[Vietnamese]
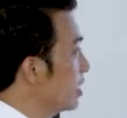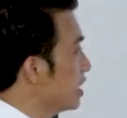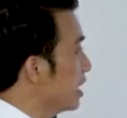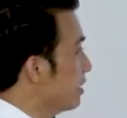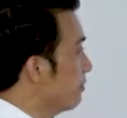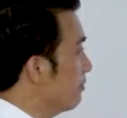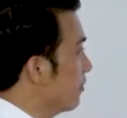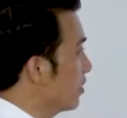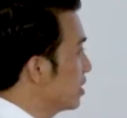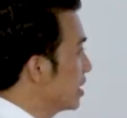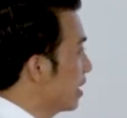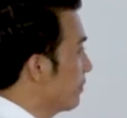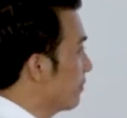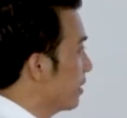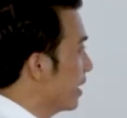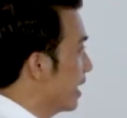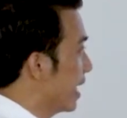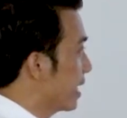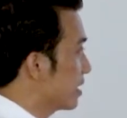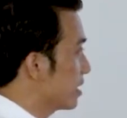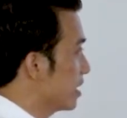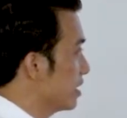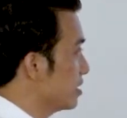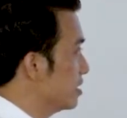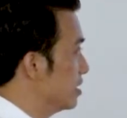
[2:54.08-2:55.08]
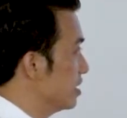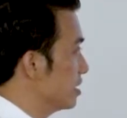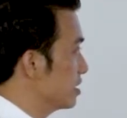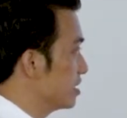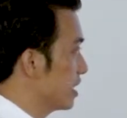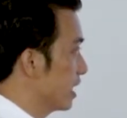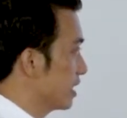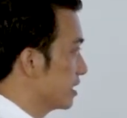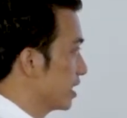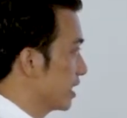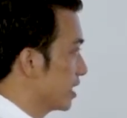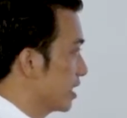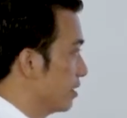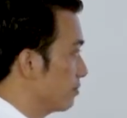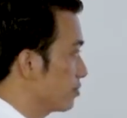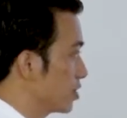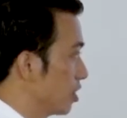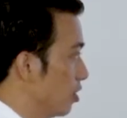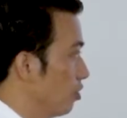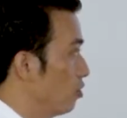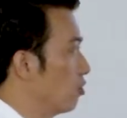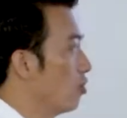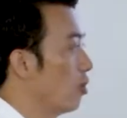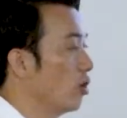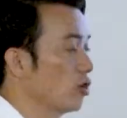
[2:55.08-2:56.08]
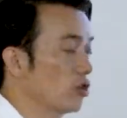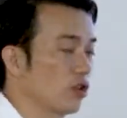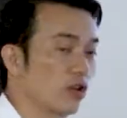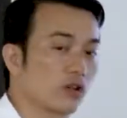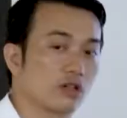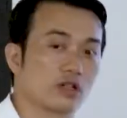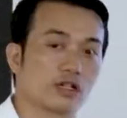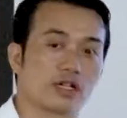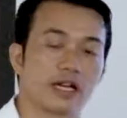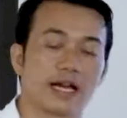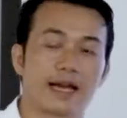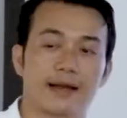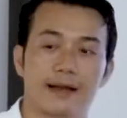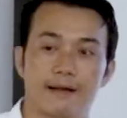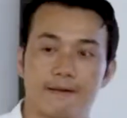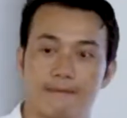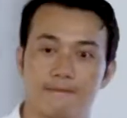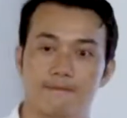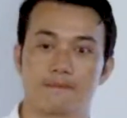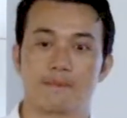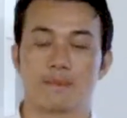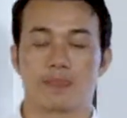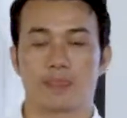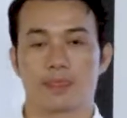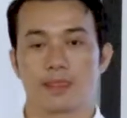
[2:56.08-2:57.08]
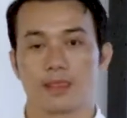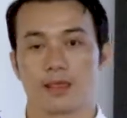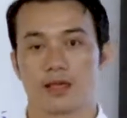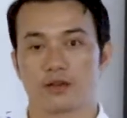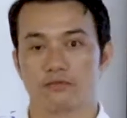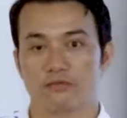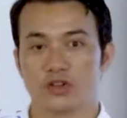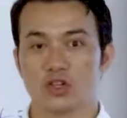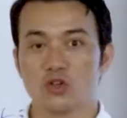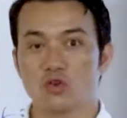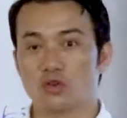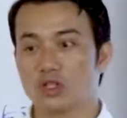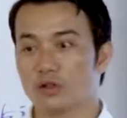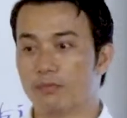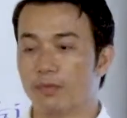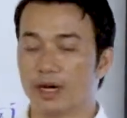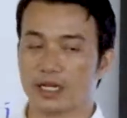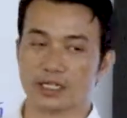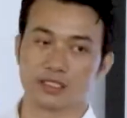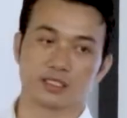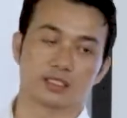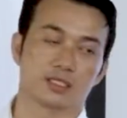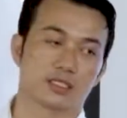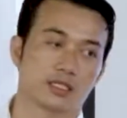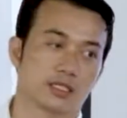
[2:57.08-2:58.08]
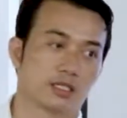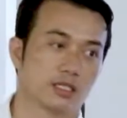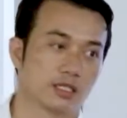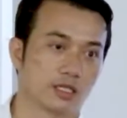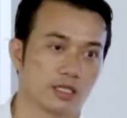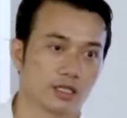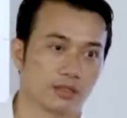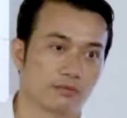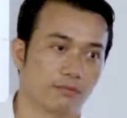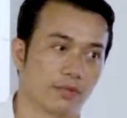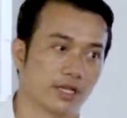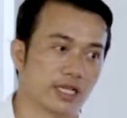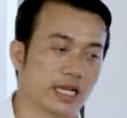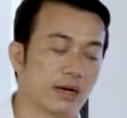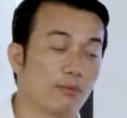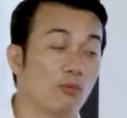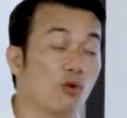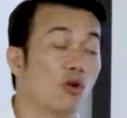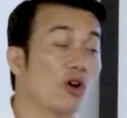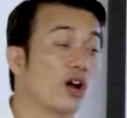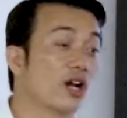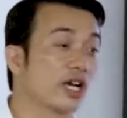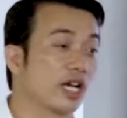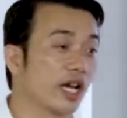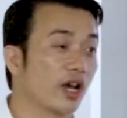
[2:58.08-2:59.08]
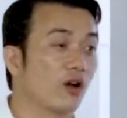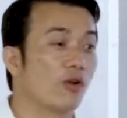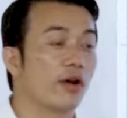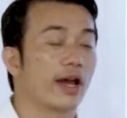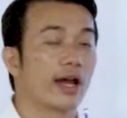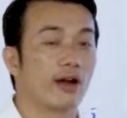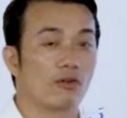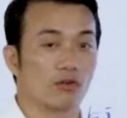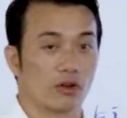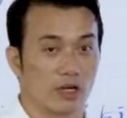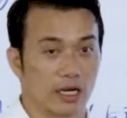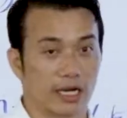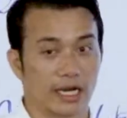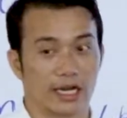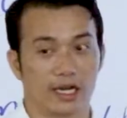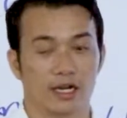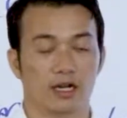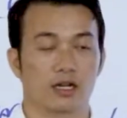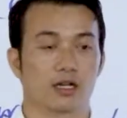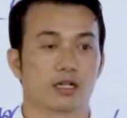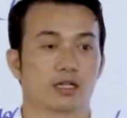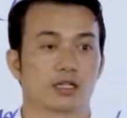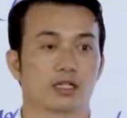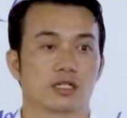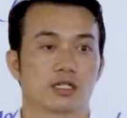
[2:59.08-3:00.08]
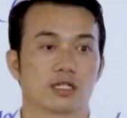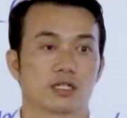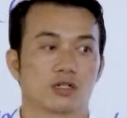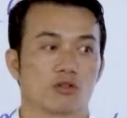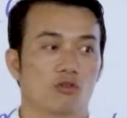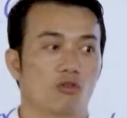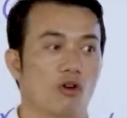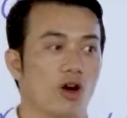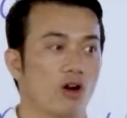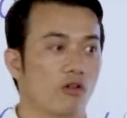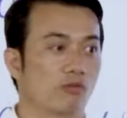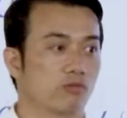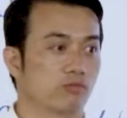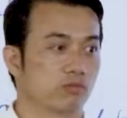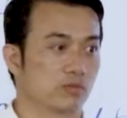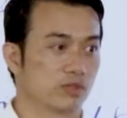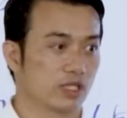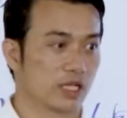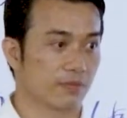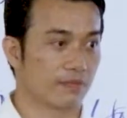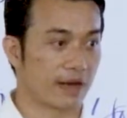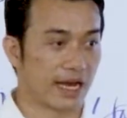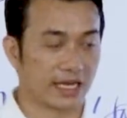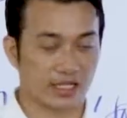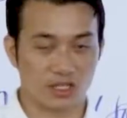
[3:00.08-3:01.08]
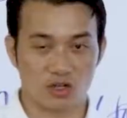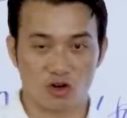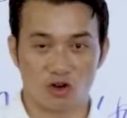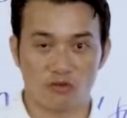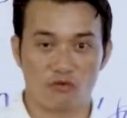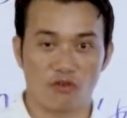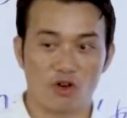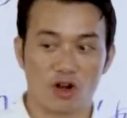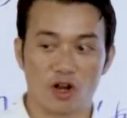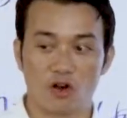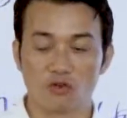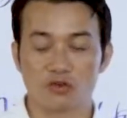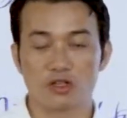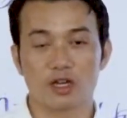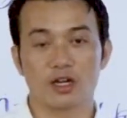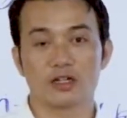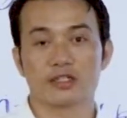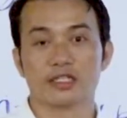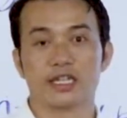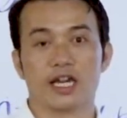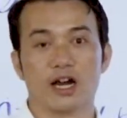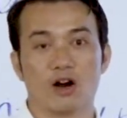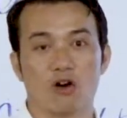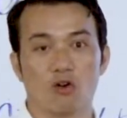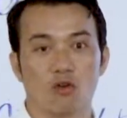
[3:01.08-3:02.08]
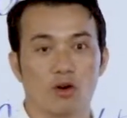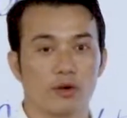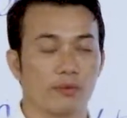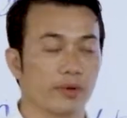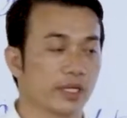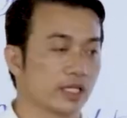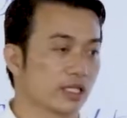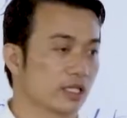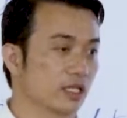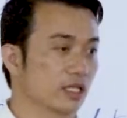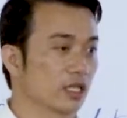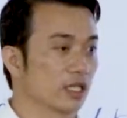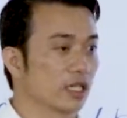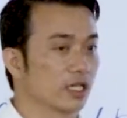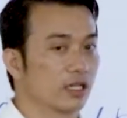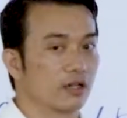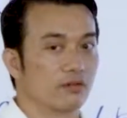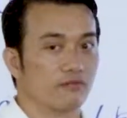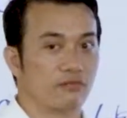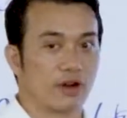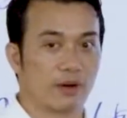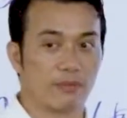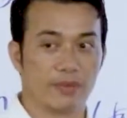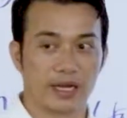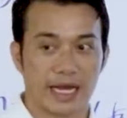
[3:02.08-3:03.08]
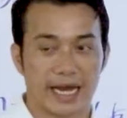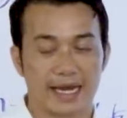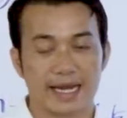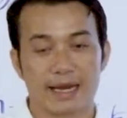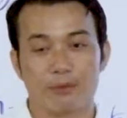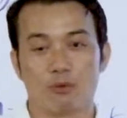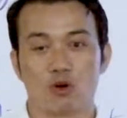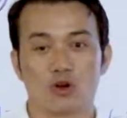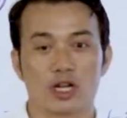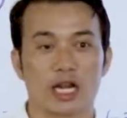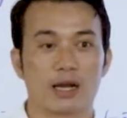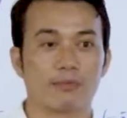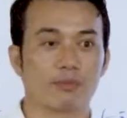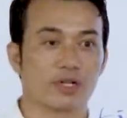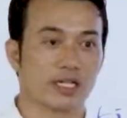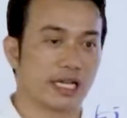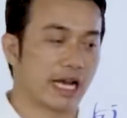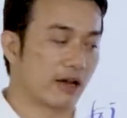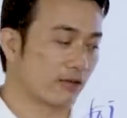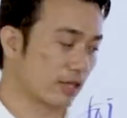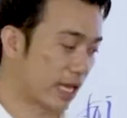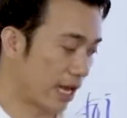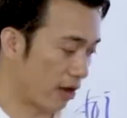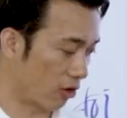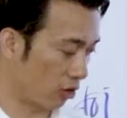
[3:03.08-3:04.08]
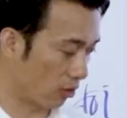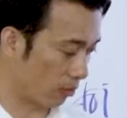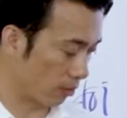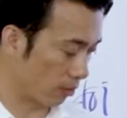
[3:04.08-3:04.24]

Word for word: và 95% khách hàng sẽ chia sẻ trải nghiệm xấu của họ cho người khác ví dụ như mình mình là một người KOL chẳng hạn đúng không trên mạng xã hội follow rất là nhiều và mình và mình hay là một năm